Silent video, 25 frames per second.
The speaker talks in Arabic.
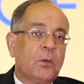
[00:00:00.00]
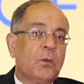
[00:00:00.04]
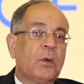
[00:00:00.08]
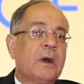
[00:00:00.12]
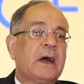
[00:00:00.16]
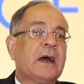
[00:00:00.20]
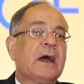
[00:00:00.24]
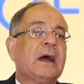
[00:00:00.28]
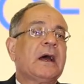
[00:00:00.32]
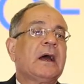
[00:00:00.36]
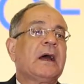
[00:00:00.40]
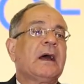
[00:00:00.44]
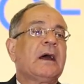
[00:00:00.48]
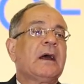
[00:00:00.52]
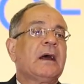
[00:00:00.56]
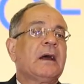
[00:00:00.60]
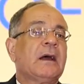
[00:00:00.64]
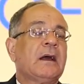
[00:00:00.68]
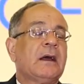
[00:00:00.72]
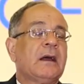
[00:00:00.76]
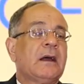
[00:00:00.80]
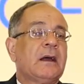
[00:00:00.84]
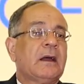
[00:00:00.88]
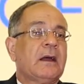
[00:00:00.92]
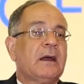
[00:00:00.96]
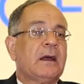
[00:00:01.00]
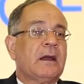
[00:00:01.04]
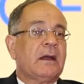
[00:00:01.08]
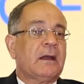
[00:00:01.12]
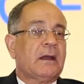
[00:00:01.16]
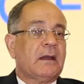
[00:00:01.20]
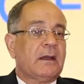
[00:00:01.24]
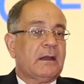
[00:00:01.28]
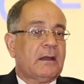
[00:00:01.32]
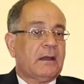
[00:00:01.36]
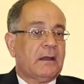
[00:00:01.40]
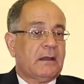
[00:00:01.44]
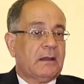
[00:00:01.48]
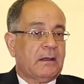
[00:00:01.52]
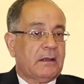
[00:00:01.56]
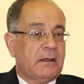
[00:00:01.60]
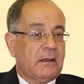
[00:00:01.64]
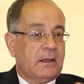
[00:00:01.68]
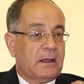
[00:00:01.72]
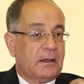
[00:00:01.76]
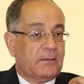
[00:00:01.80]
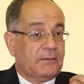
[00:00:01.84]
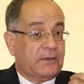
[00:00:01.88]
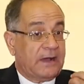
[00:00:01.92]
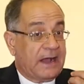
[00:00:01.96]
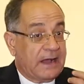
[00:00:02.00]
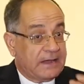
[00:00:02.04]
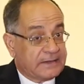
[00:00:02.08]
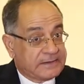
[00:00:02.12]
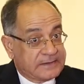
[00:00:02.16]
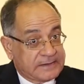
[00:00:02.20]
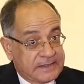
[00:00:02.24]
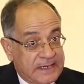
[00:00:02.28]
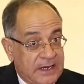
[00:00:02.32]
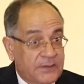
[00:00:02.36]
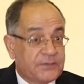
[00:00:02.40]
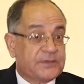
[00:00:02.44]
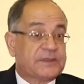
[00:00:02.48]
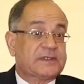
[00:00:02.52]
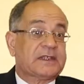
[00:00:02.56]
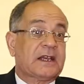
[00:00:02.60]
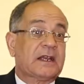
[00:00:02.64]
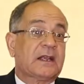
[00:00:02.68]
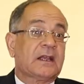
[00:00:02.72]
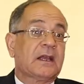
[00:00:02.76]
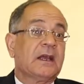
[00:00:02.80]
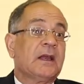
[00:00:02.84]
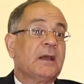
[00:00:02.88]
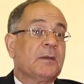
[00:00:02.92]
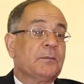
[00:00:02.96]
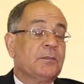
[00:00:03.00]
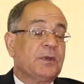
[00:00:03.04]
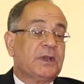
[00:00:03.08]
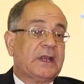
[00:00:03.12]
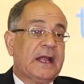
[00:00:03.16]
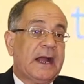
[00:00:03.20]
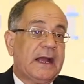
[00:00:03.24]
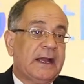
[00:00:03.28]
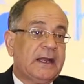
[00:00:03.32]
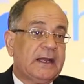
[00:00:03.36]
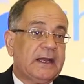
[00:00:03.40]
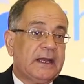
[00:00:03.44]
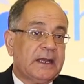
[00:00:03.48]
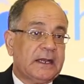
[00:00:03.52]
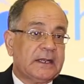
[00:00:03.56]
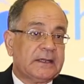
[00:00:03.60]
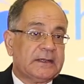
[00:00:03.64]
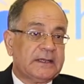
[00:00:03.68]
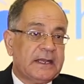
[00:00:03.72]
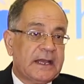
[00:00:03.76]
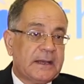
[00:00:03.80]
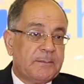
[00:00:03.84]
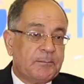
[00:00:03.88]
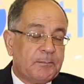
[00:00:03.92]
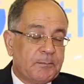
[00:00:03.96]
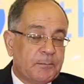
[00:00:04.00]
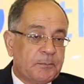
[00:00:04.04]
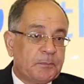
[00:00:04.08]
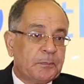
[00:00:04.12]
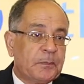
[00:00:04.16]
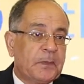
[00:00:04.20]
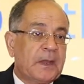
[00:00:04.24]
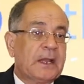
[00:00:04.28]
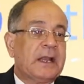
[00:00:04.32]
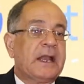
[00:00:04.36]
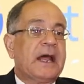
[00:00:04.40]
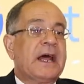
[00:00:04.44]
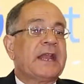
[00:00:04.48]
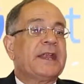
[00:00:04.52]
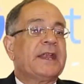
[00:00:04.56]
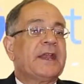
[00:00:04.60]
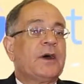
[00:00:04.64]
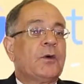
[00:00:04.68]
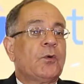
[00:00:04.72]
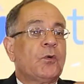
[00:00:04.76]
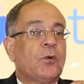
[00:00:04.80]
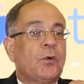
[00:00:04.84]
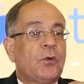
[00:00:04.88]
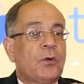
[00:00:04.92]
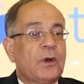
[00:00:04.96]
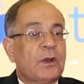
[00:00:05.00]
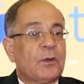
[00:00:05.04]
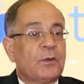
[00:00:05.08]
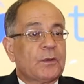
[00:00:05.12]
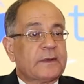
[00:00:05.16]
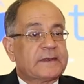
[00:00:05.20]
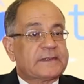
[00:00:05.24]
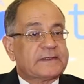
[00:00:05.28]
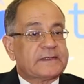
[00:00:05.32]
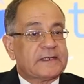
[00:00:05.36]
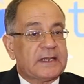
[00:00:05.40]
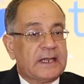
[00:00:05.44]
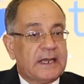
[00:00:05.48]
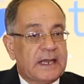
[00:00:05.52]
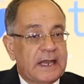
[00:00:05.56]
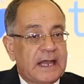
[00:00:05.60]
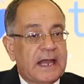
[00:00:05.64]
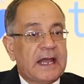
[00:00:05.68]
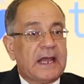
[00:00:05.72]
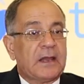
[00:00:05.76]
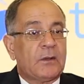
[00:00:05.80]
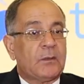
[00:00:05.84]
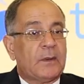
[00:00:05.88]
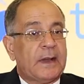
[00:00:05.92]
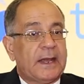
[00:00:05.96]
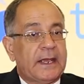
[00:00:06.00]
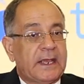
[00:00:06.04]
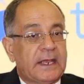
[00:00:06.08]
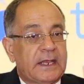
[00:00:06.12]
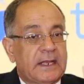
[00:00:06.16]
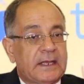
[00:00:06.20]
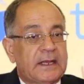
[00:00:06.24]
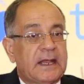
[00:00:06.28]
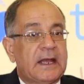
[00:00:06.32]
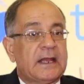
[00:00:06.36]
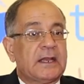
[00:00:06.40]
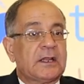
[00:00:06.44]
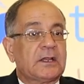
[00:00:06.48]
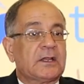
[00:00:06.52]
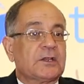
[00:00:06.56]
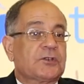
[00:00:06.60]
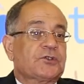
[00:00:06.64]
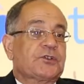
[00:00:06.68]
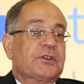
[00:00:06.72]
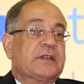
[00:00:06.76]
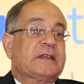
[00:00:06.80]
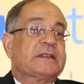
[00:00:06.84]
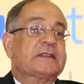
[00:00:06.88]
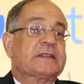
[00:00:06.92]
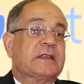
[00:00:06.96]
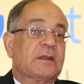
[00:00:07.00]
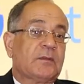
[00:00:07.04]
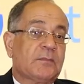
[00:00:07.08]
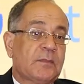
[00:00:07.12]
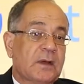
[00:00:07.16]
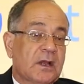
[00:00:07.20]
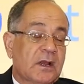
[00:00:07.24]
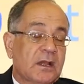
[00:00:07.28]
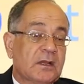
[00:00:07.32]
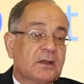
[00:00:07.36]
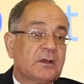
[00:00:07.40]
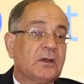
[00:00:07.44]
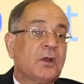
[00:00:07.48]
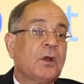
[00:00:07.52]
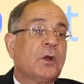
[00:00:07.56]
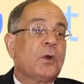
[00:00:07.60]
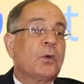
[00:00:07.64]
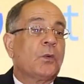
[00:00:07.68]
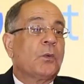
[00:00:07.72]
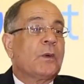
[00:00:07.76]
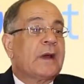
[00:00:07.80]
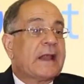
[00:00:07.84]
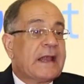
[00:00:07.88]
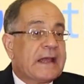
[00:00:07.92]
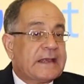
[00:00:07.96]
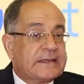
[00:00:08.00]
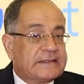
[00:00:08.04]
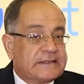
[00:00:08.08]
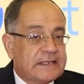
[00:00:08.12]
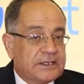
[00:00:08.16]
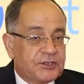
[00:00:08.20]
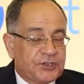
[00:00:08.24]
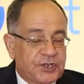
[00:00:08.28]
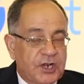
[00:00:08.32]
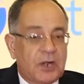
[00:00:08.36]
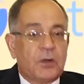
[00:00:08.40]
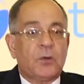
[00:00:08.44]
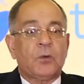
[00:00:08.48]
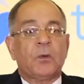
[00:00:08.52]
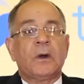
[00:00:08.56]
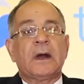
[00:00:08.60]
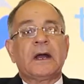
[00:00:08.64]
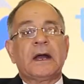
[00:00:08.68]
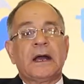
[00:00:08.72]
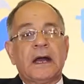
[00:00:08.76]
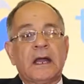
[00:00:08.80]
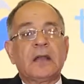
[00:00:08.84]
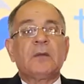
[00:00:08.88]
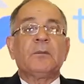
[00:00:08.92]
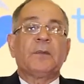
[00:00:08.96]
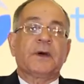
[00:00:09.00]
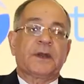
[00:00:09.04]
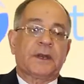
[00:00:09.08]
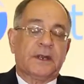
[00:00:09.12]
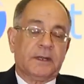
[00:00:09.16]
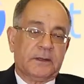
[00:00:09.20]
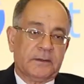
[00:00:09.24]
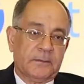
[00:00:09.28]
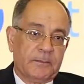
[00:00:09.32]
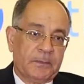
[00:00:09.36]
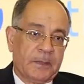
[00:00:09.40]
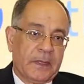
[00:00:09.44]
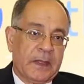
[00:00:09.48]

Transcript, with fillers: وافحص آه، آه، آه، نفسك بتحليل الدم لأنه هو الوسيلة الوحيدة لتشخيص المرض وليس شكوى المريض